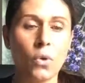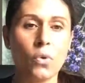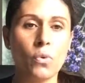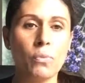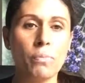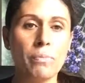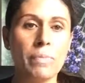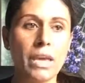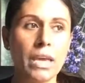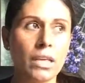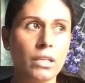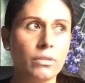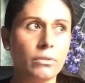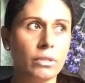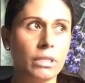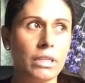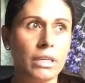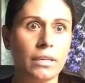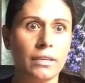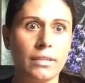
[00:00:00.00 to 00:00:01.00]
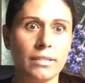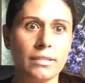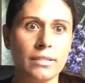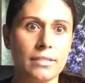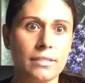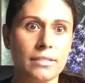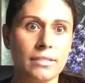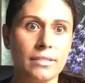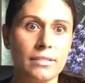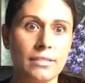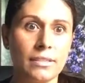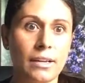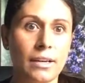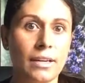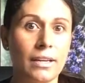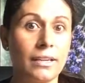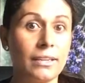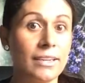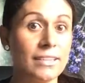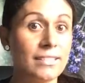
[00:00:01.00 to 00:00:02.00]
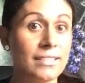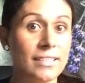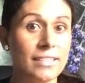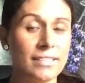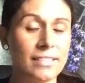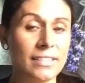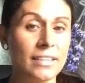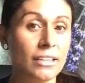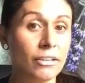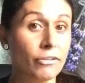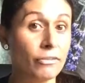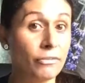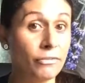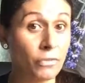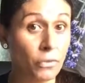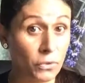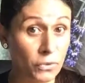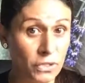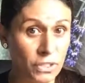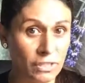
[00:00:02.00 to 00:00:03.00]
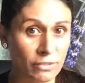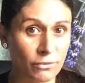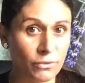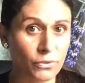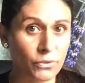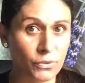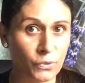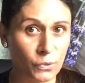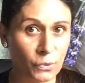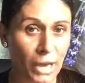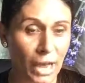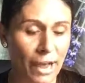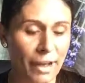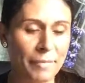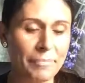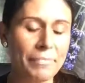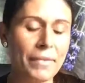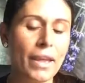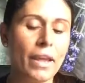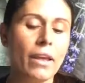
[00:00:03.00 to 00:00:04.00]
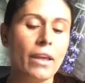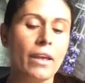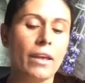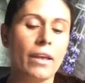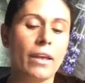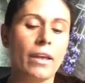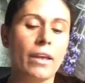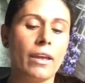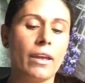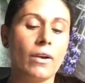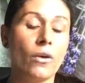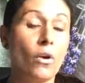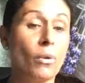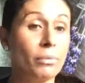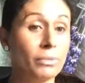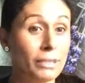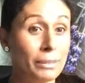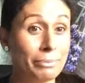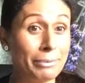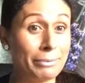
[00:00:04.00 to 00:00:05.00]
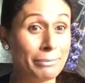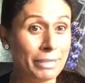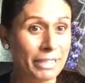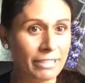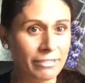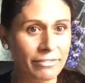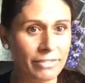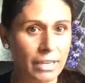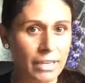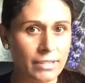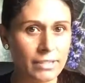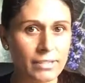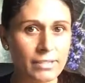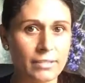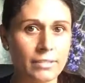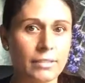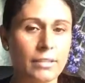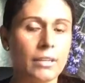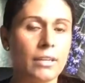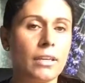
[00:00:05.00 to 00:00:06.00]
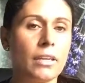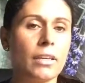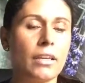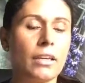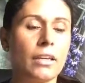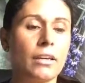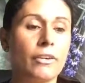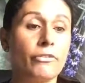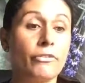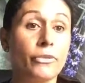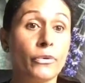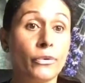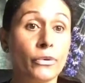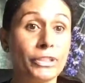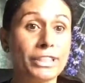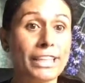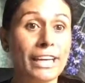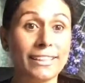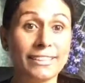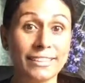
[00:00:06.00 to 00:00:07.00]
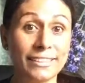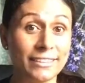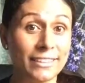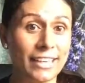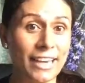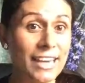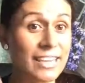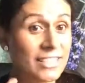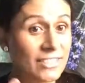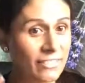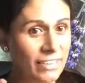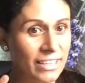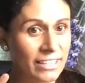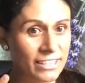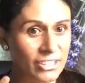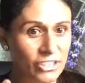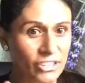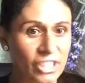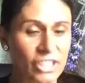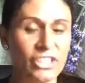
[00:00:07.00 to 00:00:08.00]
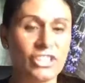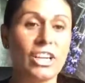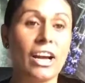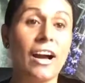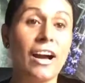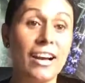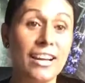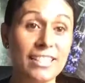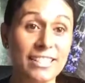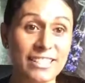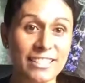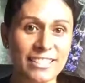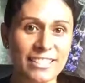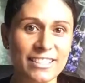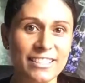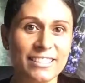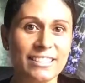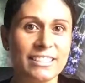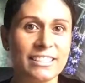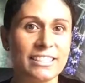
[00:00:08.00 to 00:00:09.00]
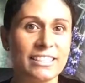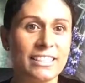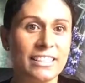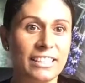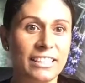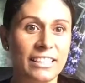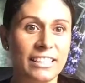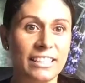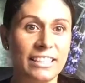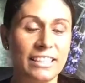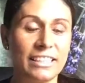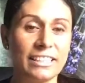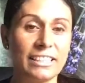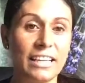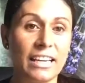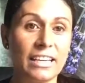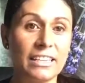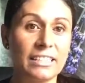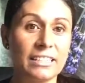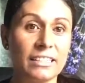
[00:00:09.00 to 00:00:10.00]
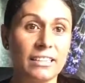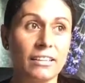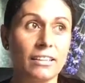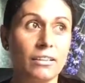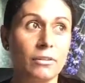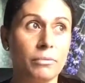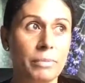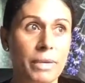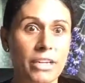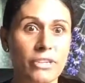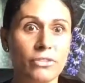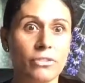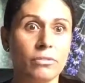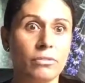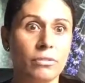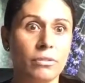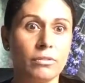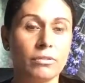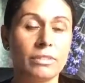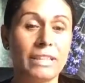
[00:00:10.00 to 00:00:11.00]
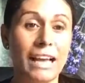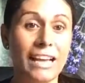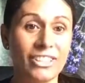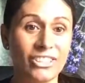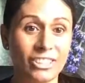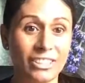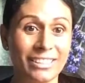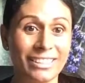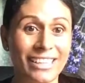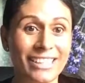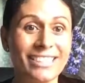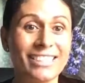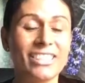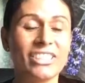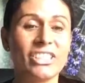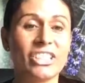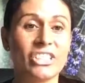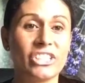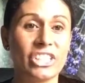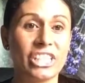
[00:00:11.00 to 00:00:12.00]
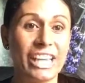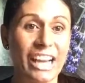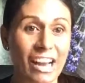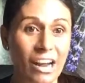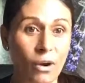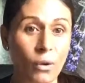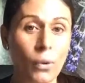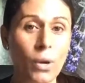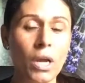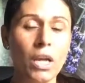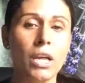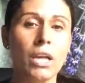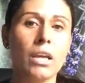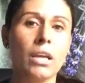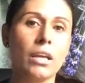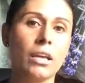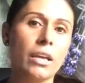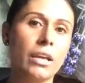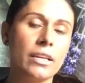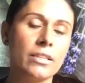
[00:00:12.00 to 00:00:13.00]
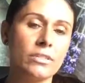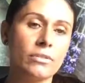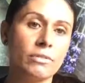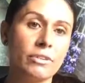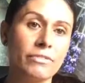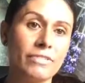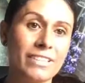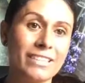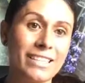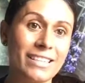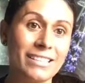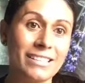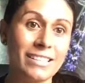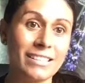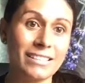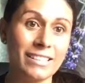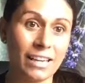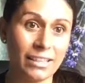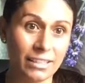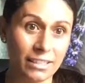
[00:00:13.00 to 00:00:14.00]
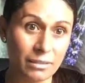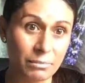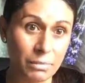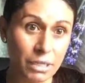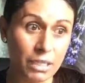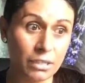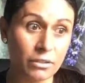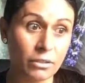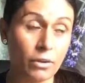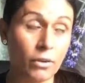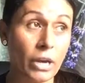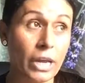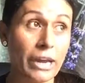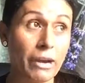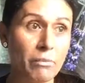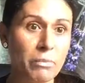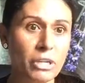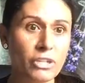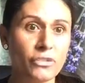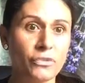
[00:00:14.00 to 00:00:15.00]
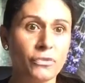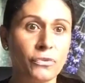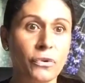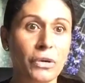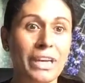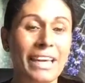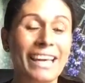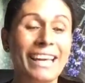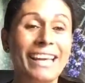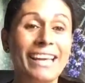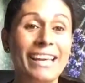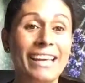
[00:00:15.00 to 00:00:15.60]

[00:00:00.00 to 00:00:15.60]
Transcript: o medo que a anestesia, a anestesia não fosse funcionar é, como da primeira vez. E eu fui cortada três vezes, gente, antes de deles, uh, o médico dar anestesia geral e resolver fazer a cesárea em mim. Então realmente foi